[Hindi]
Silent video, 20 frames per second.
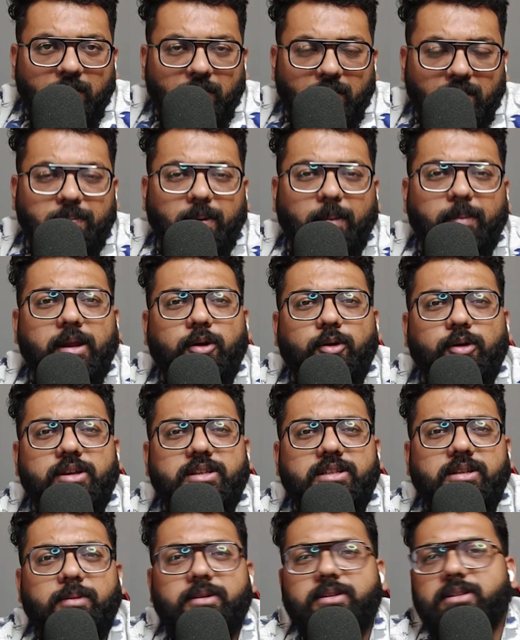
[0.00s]
भाई पब्लिक को
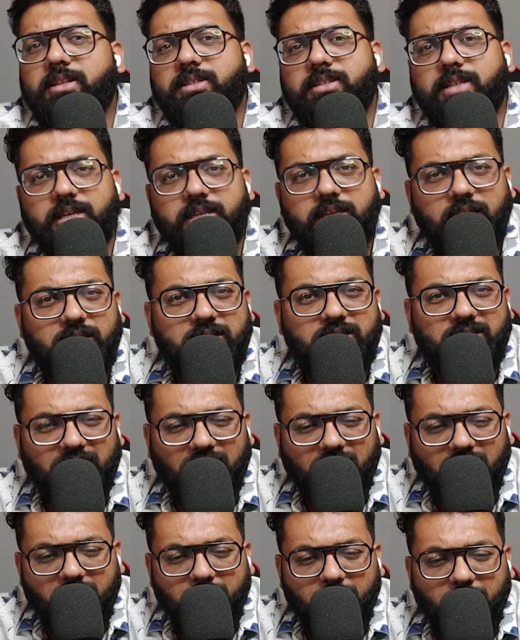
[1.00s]
ये समझना चाहिए कि जिस
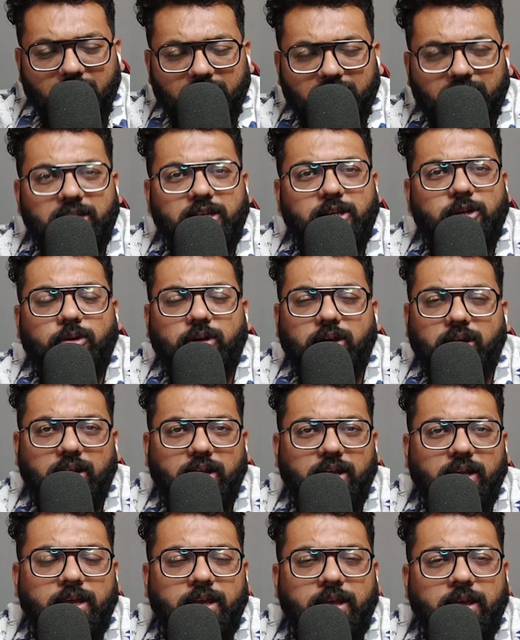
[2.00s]
तरह की बातें ये लोग कर
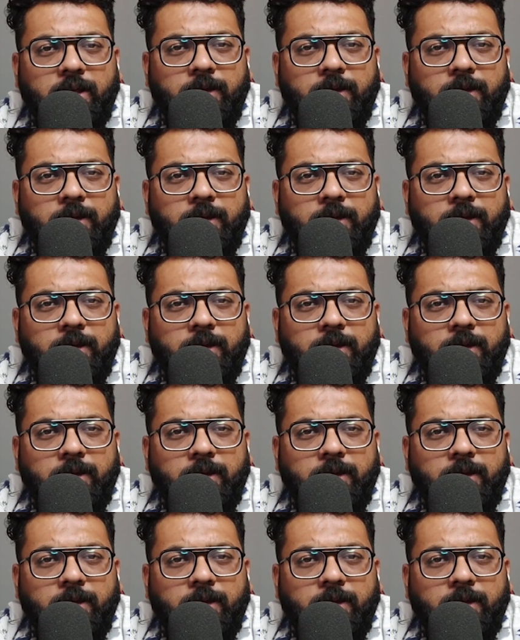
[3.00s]
रहे हैं